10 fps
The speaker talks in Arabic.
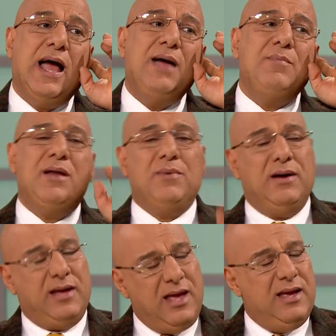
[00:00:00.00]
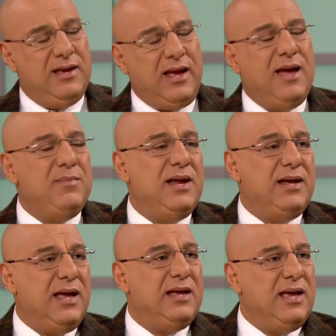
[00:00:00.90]
حمله
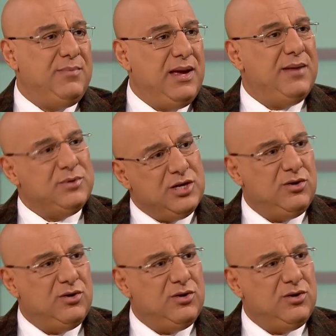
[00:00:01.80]
حمله جابها بها مش